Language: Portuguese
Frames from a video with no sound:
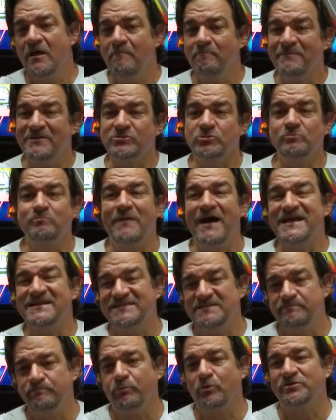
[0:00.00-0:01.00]
Mas o
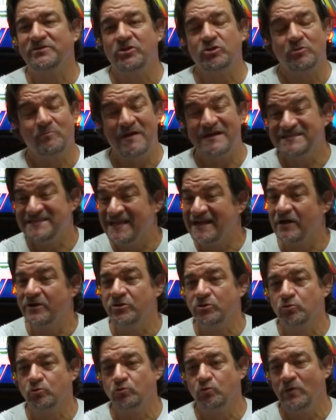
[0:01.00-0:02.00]
mais importante, o mais legal de
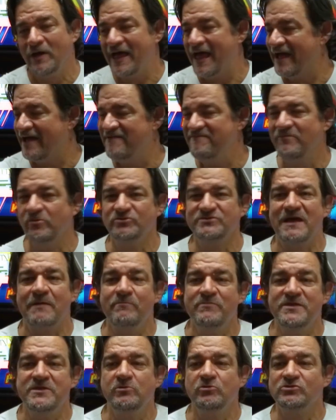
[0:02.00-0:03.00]
tudo é rever os
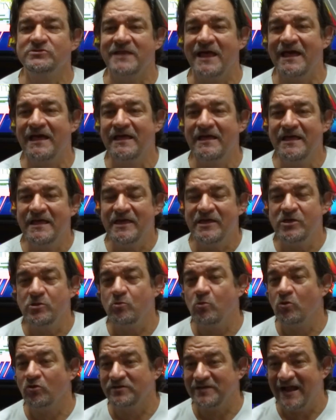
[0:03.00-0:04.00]
amigos lá,
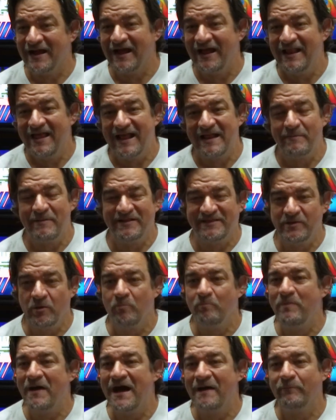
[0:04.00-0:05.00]
encontrar a galera, bater um
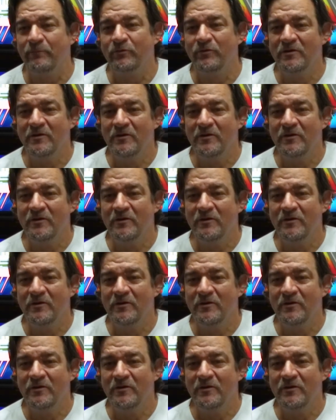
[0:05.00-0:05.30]
papo.